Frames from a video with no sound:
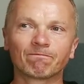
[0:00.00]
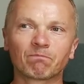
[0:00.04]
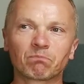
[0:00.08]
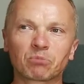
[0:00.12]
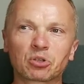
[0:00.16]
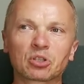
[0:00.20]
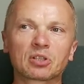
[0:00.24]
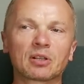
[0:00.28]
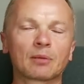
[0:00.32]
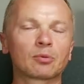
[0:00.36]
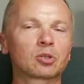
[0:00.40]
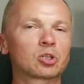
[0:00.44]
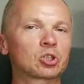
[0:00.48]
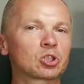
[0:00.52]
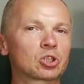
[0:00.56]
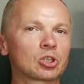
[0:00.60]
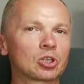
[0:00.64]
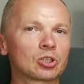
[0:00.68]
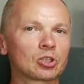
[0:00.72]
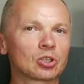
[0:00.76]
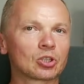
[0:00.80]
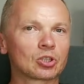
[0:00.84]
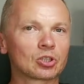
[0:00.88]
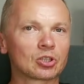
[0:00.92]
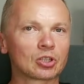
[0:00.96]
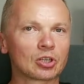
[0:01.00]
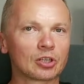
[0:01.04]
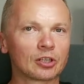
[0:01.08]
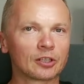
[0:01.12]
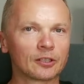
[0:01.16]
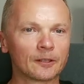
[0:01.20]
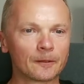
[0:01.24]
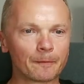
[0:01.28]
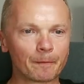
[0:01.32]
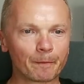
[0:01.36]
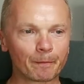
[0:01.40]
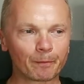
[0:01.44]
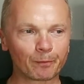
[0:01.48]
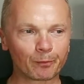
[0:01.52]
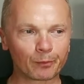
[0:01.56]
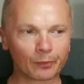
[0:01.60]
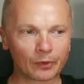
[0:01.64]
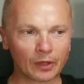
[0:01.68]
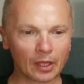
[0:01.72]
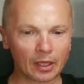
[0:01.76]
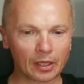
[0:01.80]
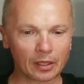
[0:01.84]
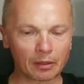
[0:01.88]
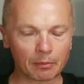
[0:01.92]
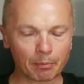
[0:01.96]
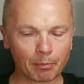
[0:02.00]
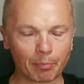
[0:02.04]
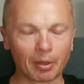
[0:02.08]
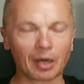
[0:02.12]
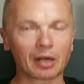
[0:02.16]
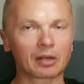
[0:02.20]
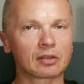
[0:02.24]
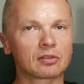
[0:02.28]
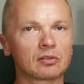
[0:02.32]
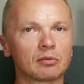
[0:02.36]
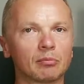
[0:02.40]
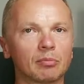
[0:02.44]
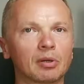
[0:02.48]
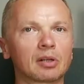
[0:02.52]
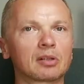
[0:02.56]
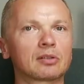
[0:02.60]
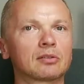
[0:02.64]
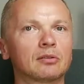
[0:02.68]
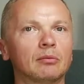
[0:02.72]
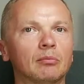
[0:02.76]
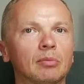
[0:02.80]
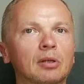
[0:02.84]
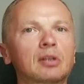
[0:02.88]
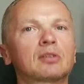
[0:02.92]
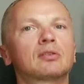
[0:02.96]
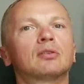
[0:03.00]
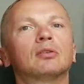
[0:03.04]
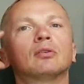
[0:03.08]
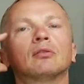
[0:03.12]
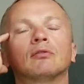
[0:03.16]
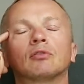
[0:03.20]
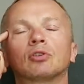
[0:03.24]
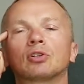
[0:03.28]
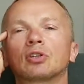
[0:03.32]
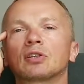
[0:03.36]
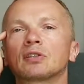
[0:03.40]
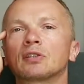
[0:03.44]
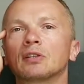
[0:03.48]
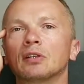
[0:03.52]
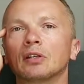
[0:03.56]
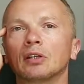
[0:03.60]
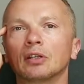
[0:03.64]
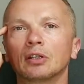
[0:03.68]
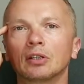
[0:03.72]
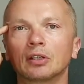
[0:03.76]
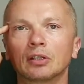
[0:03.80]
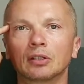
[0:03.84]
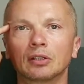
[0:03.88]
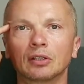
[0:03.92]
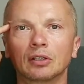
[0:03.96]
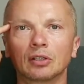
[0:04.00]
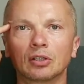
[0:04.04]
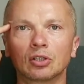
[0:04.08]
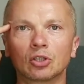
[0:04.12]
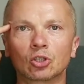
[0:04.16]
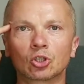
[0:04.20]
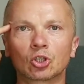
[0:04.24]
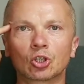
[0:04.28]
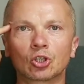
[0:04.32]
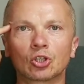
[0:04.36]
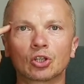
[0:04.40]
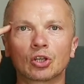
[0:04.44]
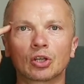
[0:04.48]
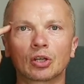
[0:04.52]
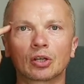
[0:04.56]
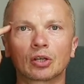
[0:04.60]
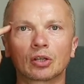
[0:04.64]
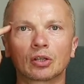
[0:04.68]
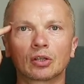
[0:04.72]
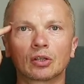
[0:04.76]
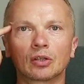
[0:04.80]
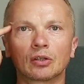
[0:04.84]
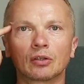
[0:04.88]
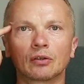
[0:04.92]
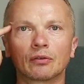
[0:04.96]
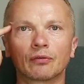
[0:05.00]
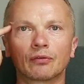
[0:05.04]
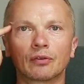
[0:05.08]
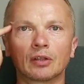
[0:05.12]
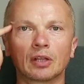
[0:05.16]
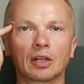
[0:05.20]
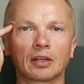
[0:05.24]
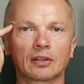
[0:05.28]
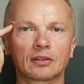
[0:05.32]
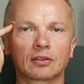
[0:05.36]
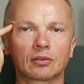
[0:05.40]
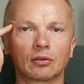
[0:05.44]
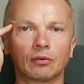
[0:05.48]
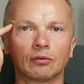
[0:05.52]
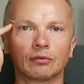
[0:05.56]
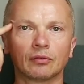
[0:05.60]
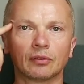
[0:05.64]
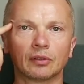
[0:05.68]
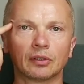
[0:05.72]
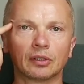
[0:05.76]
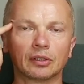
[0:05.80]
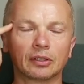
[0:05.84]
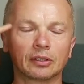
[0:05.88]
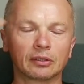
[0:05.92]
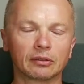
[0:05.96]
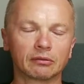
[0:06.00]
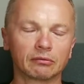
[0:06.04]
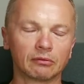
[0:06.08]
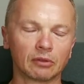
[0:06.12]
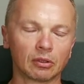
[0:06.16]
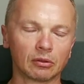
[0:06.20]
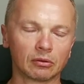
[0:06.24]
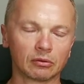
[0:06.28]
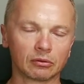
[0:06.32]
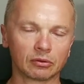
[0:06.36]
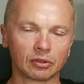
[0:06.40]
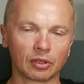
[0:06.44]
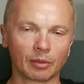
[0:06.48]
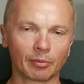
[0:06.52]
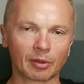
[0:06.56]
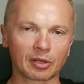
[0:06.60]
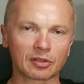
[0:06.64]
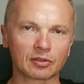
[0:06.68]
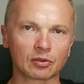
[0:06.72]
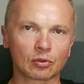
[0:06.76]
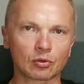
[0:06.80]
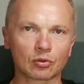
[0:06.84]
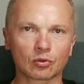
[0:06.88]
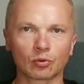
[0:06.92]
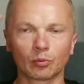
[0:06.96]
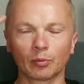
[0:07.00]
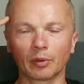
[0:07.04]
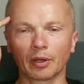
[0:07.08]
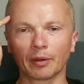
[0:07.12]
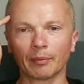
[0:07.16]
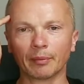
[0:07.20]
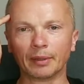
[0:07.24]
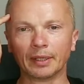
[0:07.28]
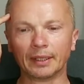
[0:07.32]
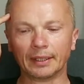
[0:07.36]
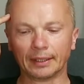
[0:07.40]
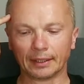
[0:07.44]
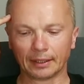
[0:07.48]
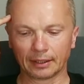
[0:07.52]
Przyznam się szczerze, że mm, tej bardzo, bardzo, bardzo nowoczesnej inżynierii finansowej no, nie bardzo rozumiem,